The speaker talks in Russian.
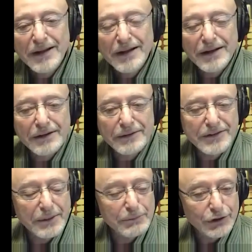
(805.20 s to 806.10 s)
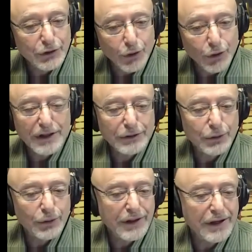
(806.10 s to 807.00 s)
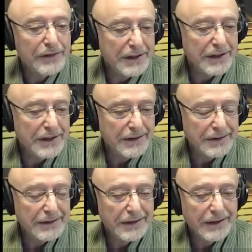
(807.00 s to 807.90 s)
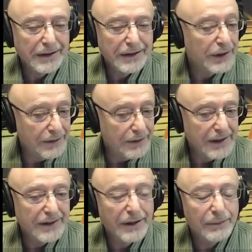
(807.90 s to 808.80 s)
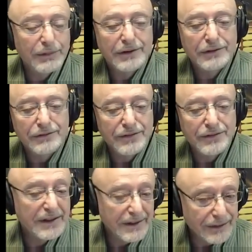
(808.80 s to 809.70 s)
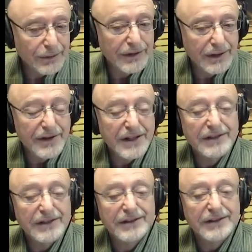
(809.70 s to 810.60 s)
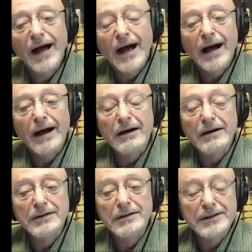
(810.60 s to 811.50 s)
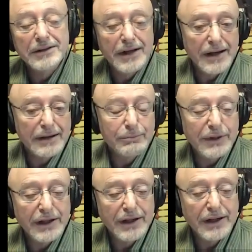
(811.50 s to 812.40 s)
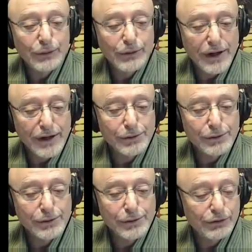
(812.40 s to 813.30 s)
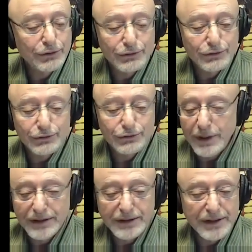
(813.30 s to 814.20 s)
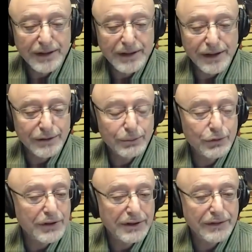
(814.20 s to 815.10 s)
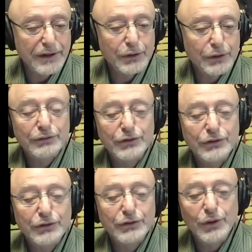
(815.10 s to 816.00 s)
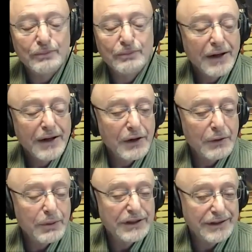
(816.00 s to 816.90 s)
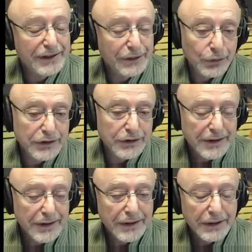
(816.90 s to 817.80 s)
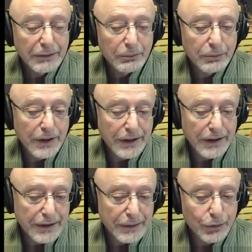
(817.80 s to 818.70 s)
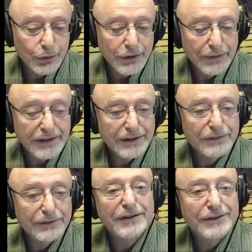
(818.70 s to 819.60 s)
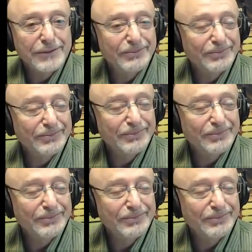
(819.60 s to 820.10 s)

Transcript: э, теми сроками, которые говорит, э, которые говорит нам в Ведах, которые говорится. А, и я полагаю так, что вполне каждому человеку это все постигнуть. Поэтому давайте двигаться.